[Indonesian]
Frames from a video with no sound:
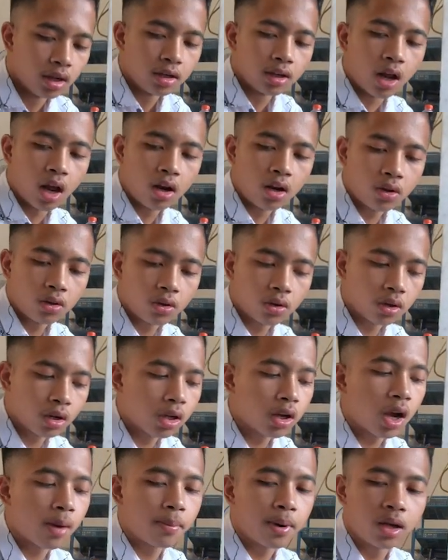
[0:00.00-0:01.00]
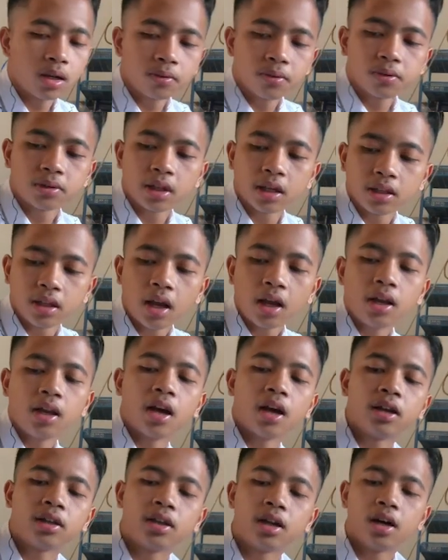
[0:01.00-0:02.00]
Dan untuk kelengkapan full ini
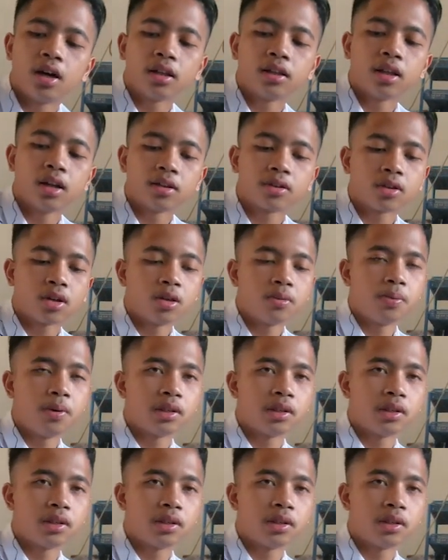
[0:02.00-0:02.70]
ada teleskop